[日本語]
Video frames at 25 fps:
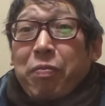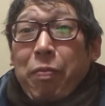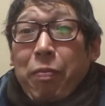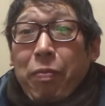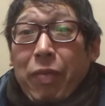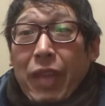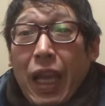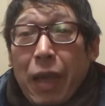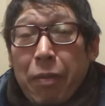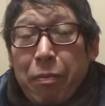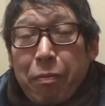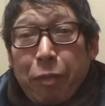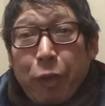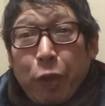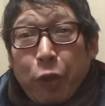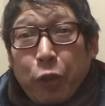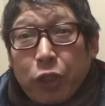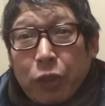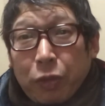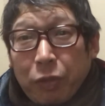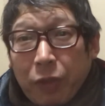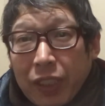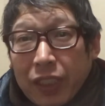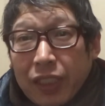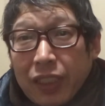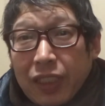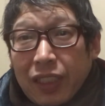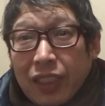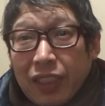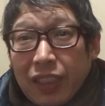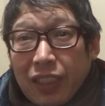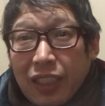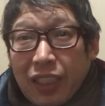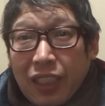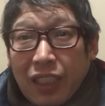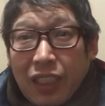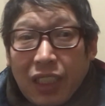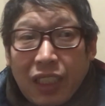発表します。
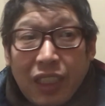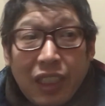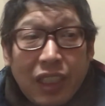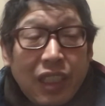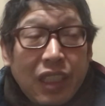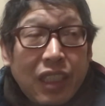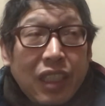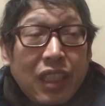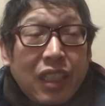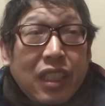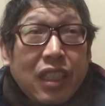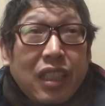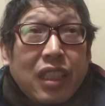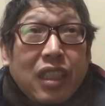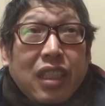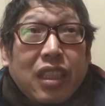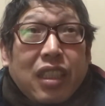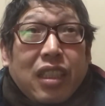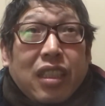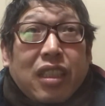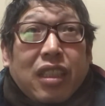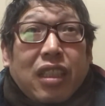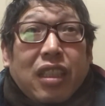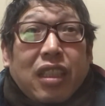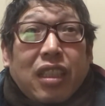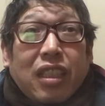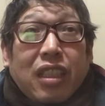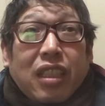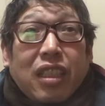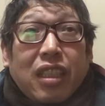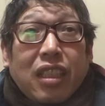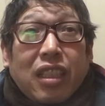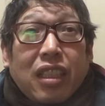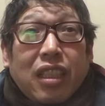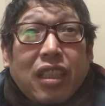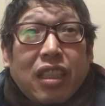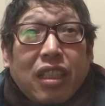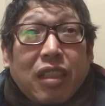
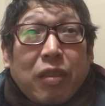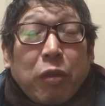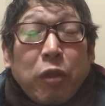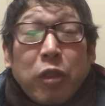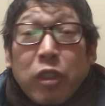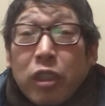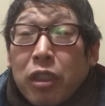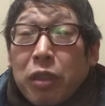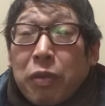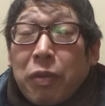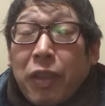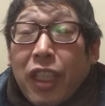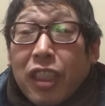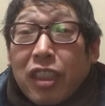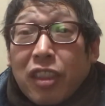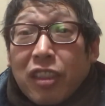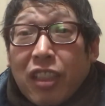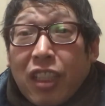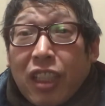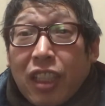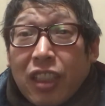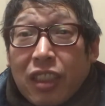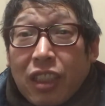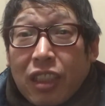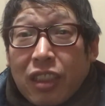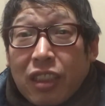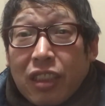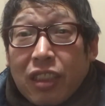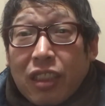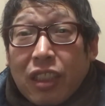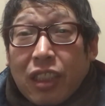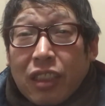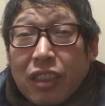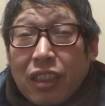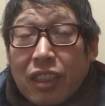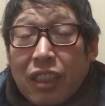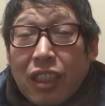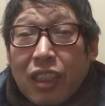えー、僕、ウーバ e イ t ツの配達にさ
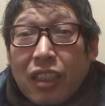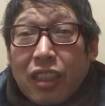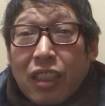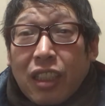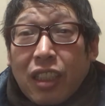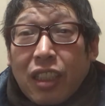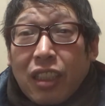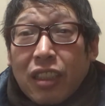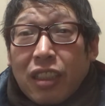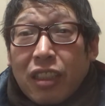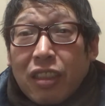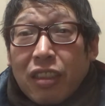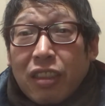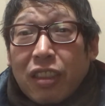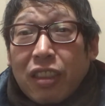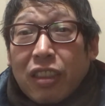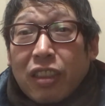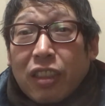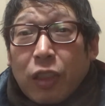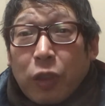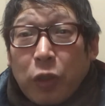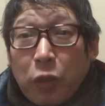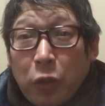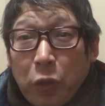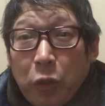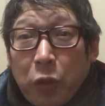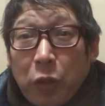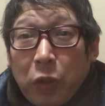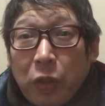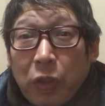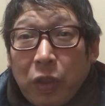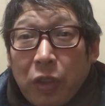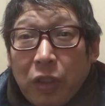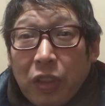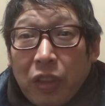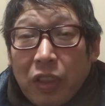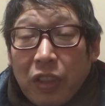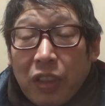せていただいてるんですけど、
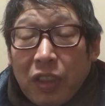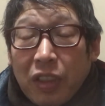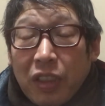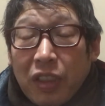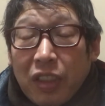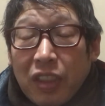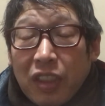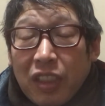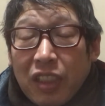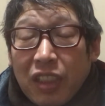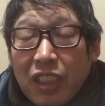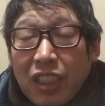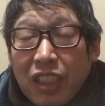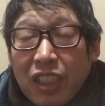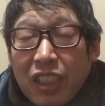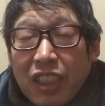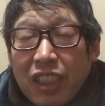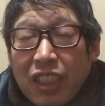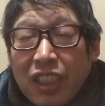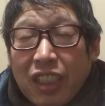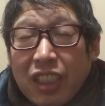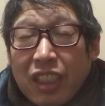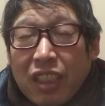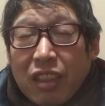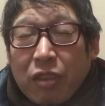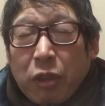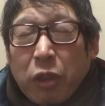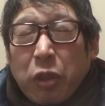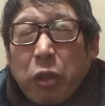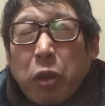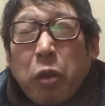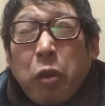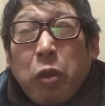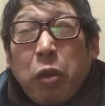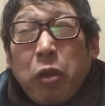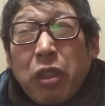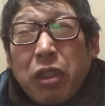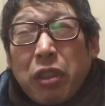
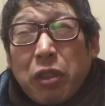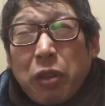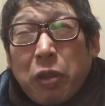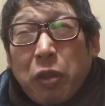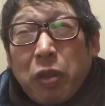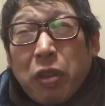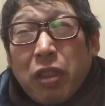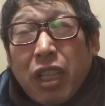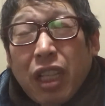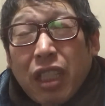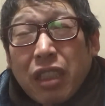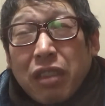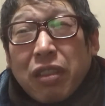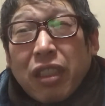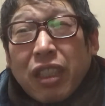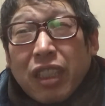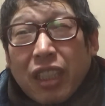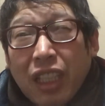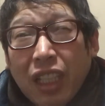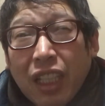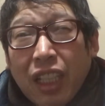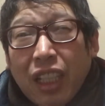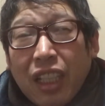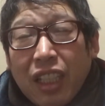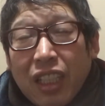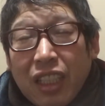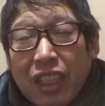遠いところがあるわけ。